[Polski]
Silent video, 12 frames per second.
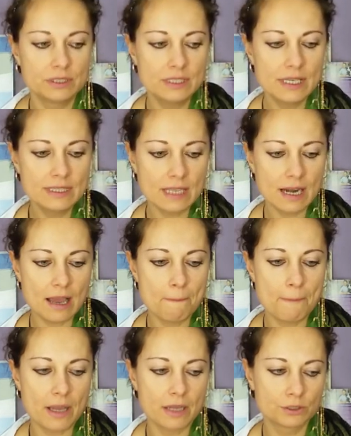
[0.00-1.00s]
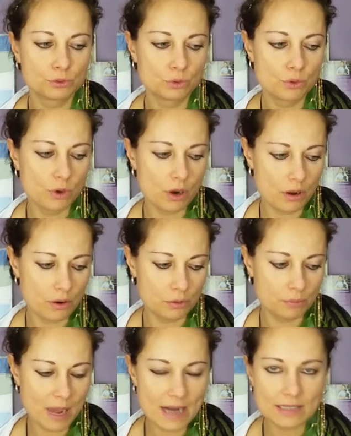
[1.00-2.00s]
jedna lampa,
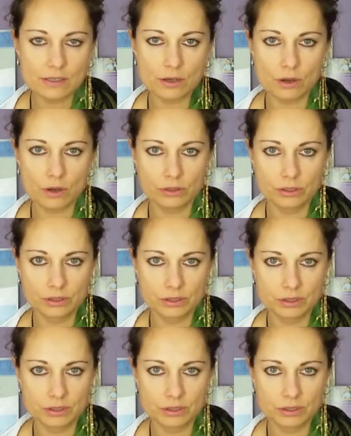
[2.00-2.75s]
którą bardzo